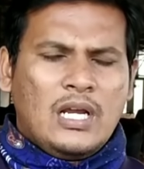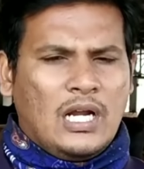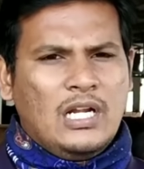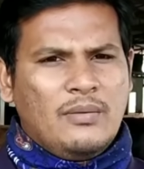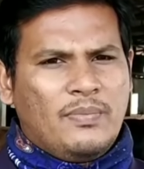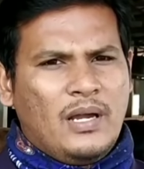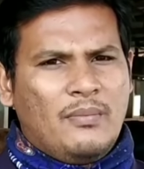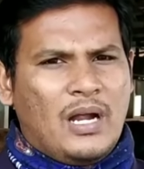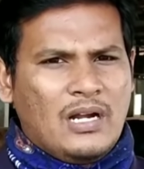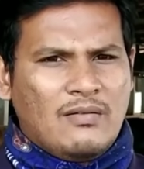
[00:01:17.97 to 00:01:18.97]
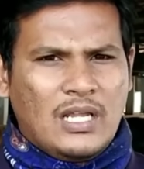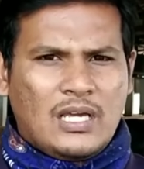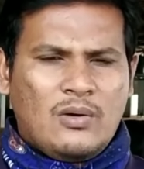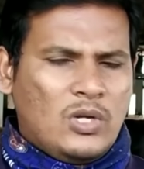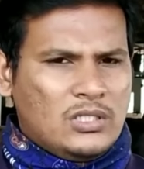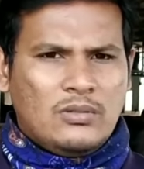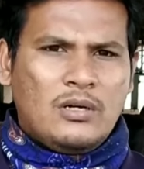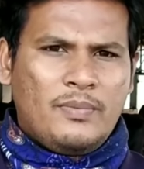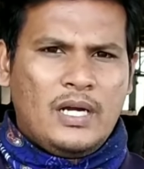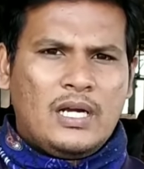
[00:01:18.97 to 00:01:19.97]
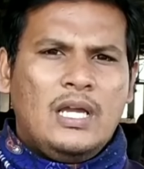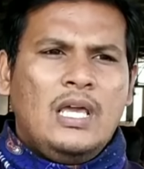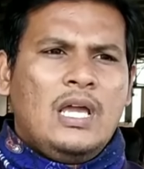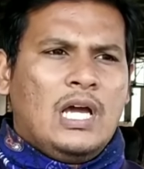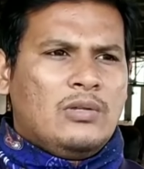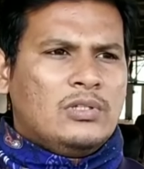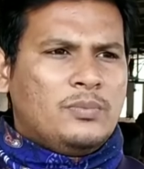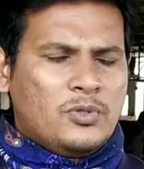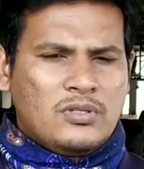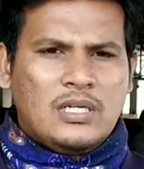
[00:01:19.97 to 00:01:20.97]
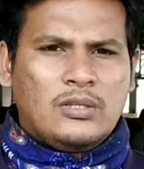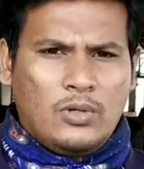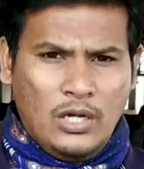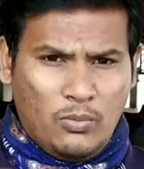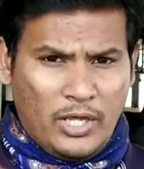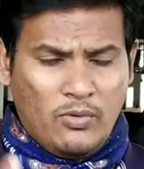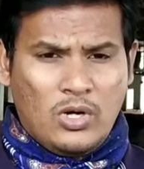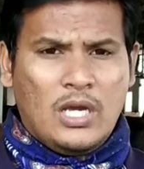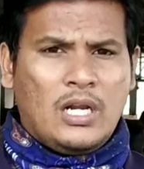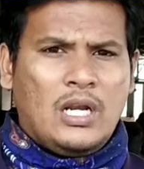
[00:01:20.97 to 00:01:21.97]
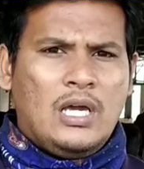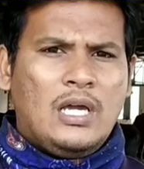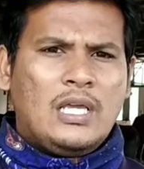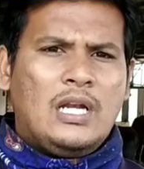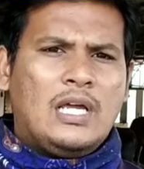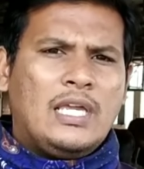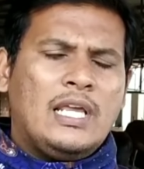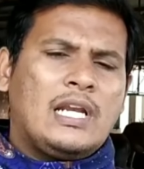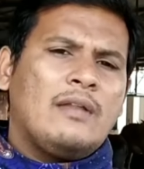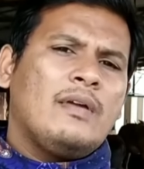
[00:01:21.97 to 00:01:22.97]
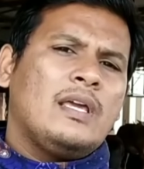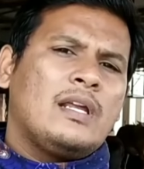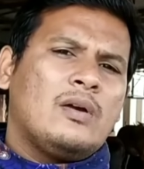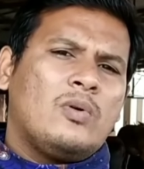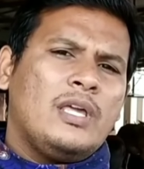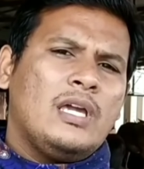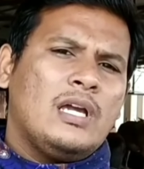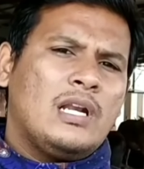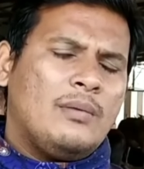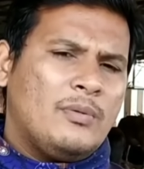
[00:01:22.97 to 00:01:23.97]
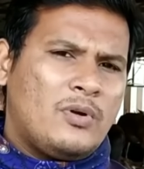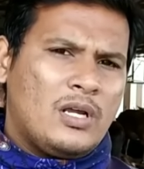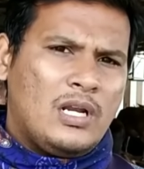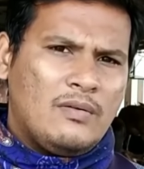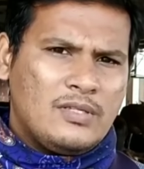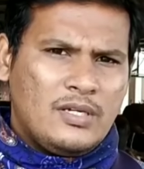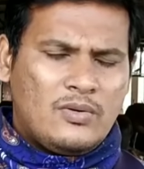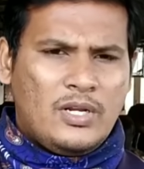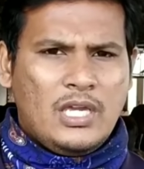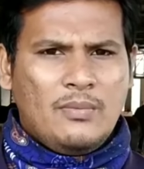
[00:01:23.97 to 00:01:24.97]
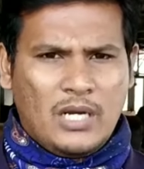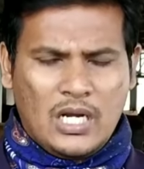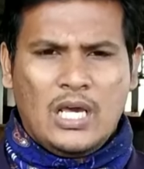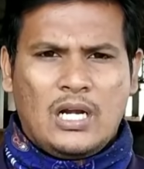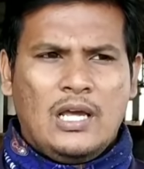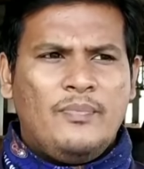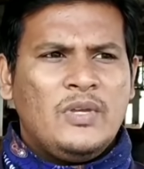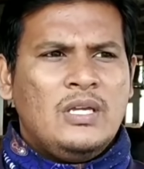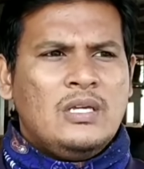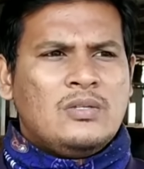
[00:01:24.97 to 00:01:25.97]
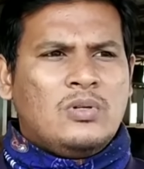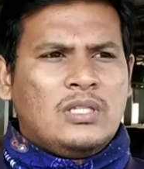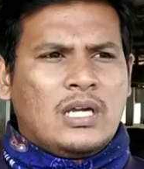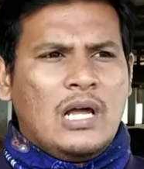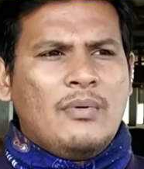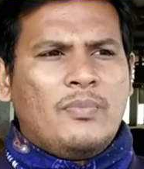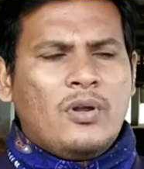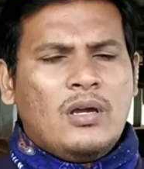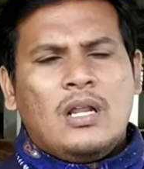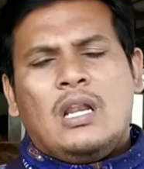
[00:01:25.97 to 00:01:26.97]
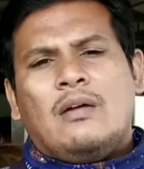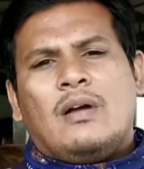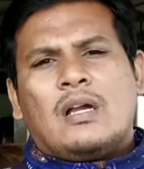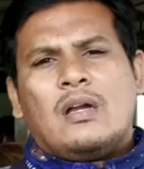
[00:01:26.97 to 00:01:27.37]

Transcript: கண்டிப்பா மாடு வளர்க்குற ஒருத்தவங்க இருப்பாங்க அது வந்து புதுசா தொழில் முனைவோரா இருக்கலாம் இல்லைனா ஏற்கனவே இருக்கக்கூடிய கிராமப்புறங்கள்ல வசிக்கக்கூடிய மக்களா இருக்கலாம் ஸோ இந்த கிராமப்புறங்களில்